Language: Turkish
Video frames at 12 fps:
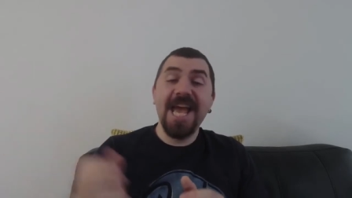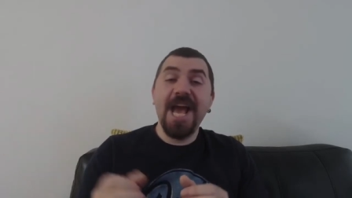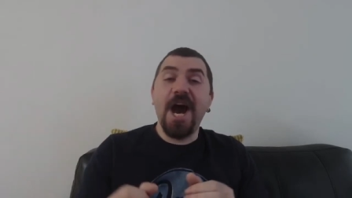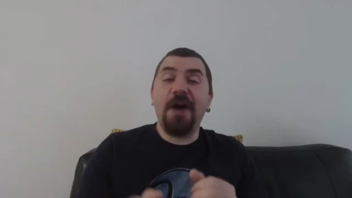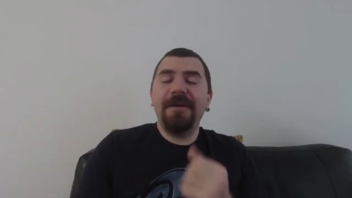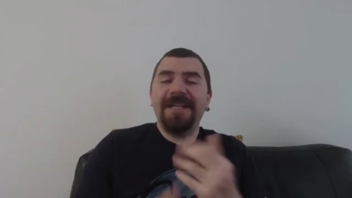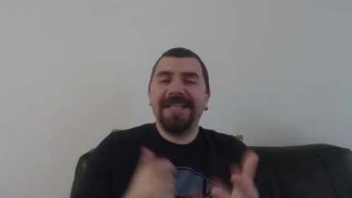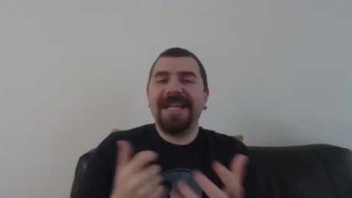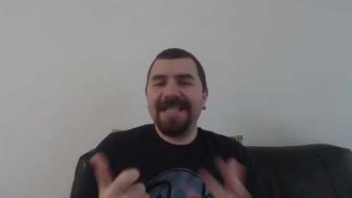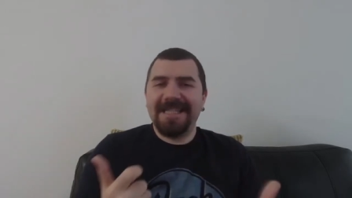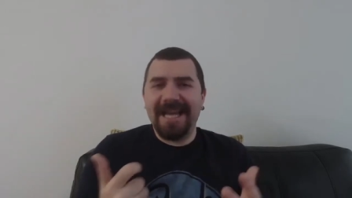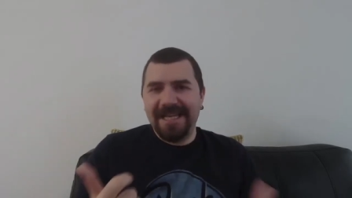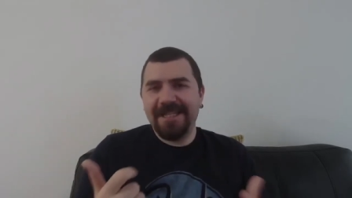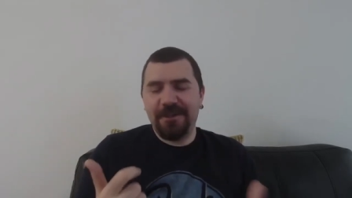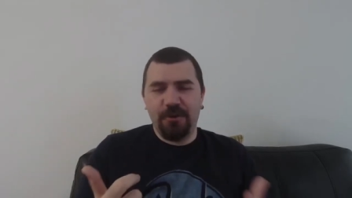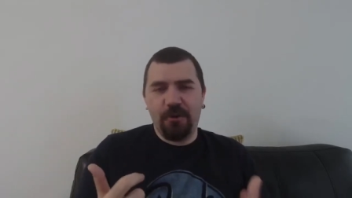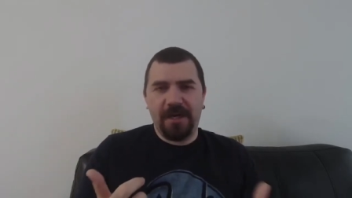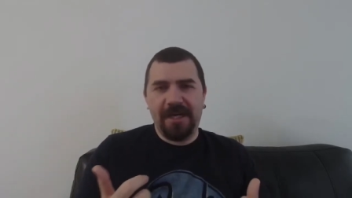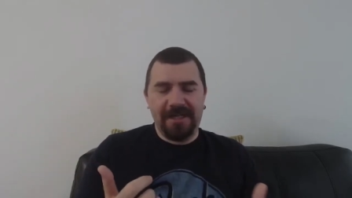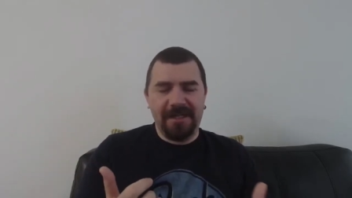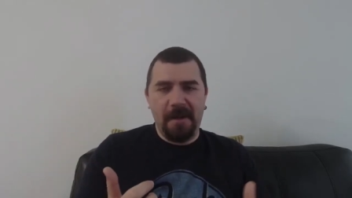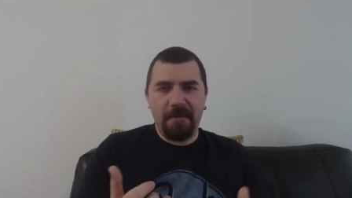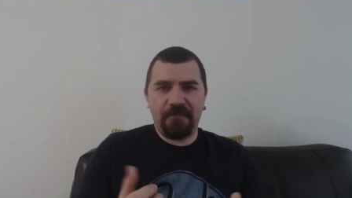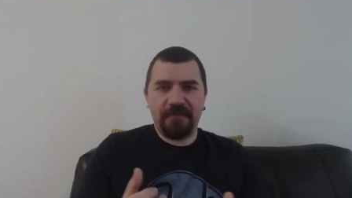Ama nedensellik yok
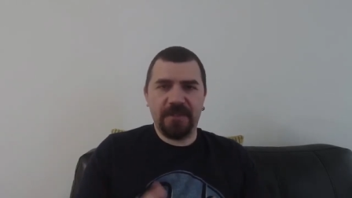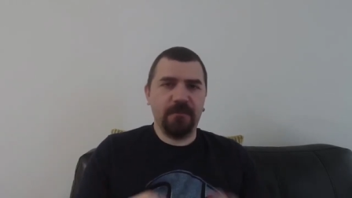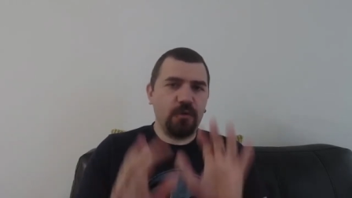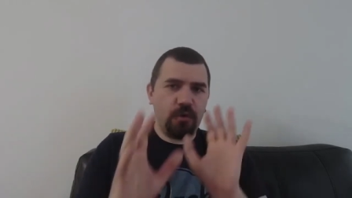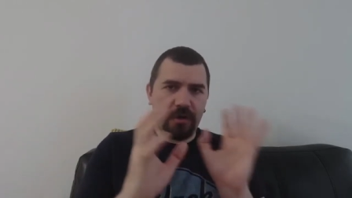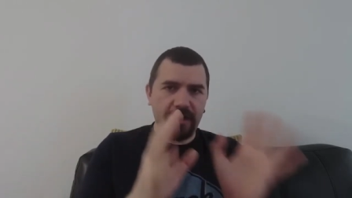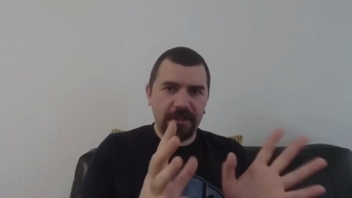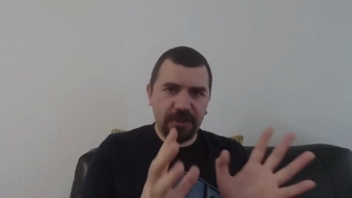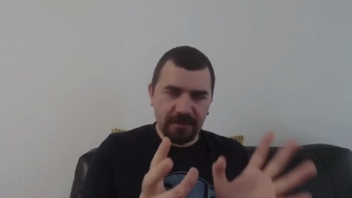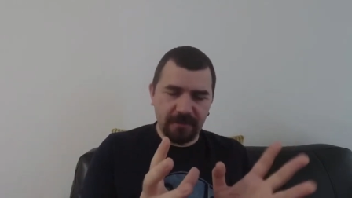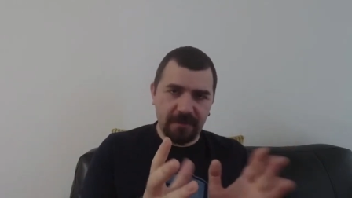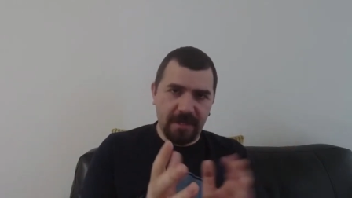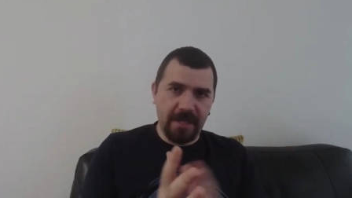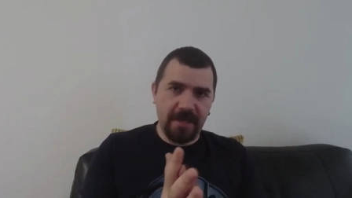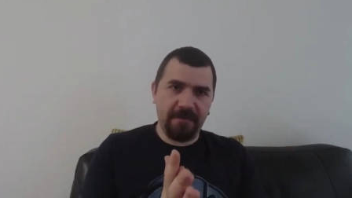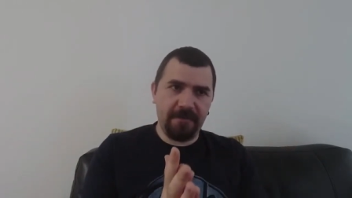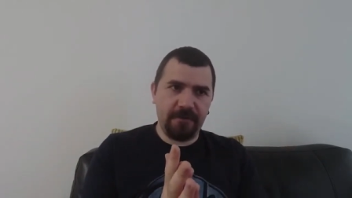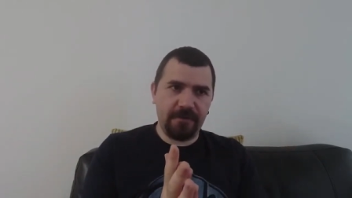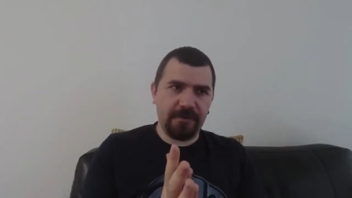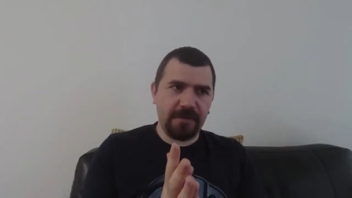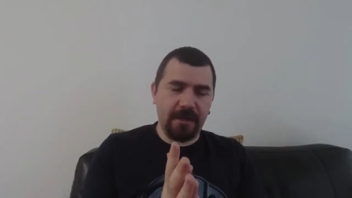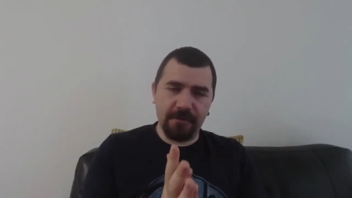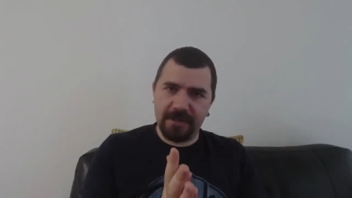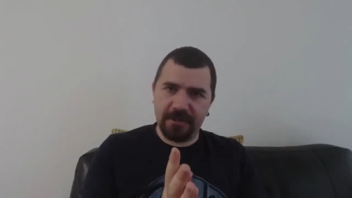arada. Şimdi correlation e,
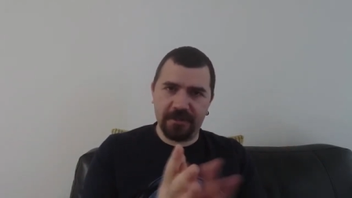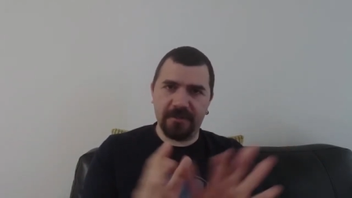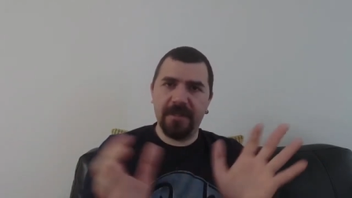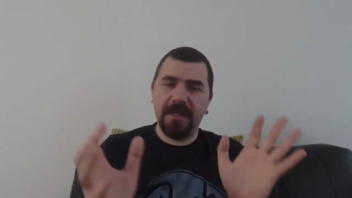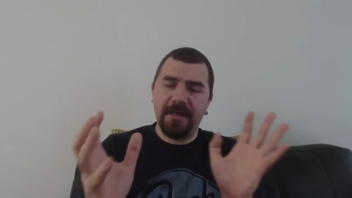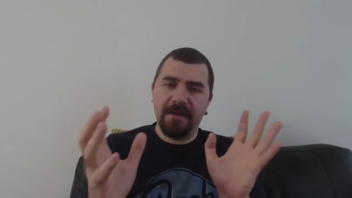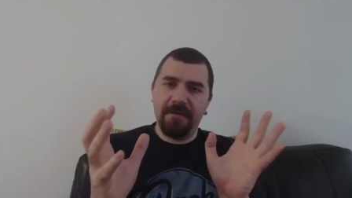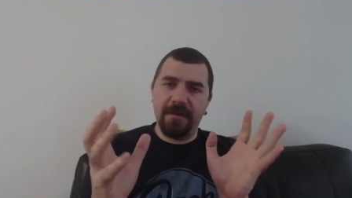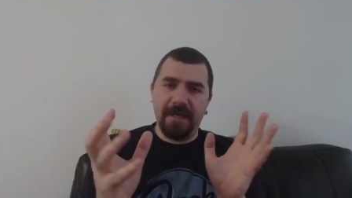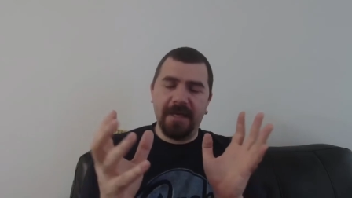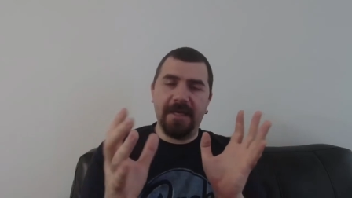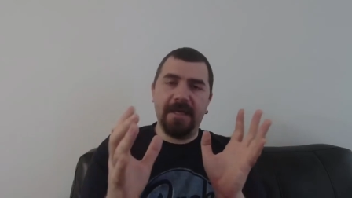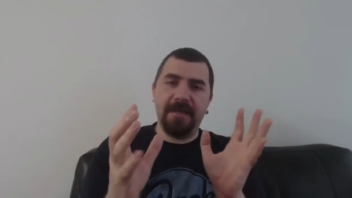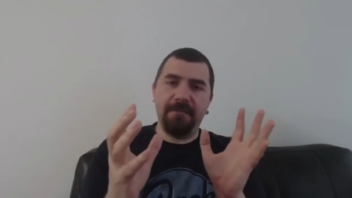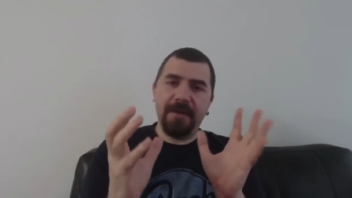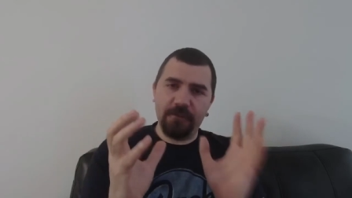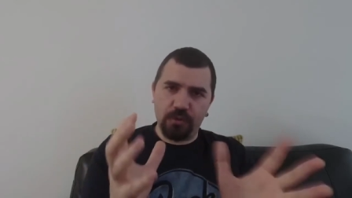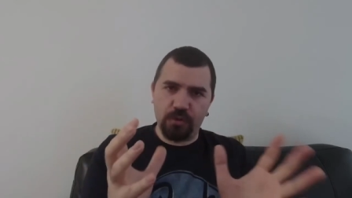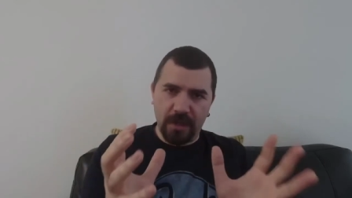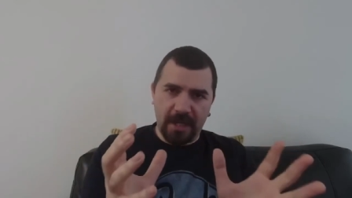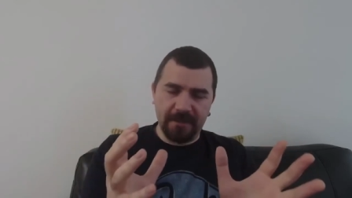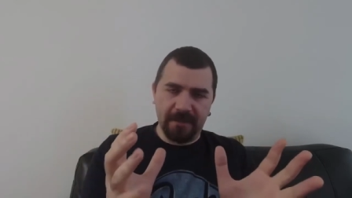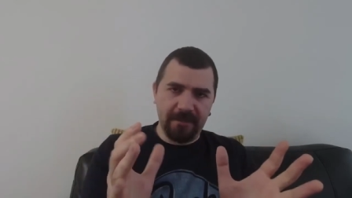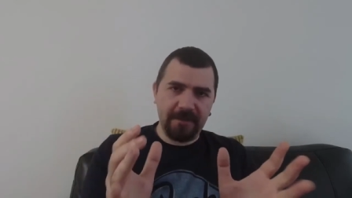versus causation e,
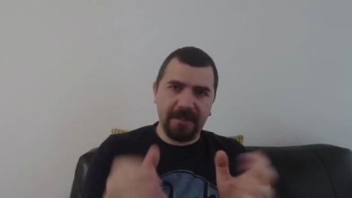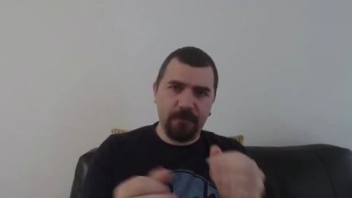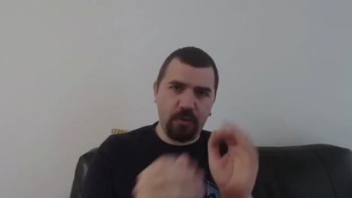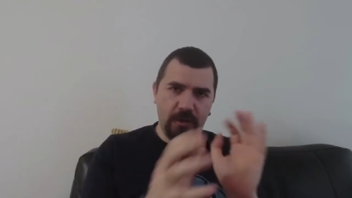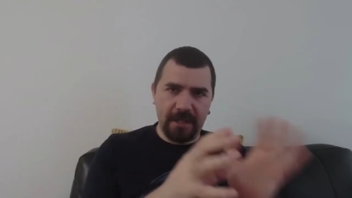mevzusunu anladık değil mi?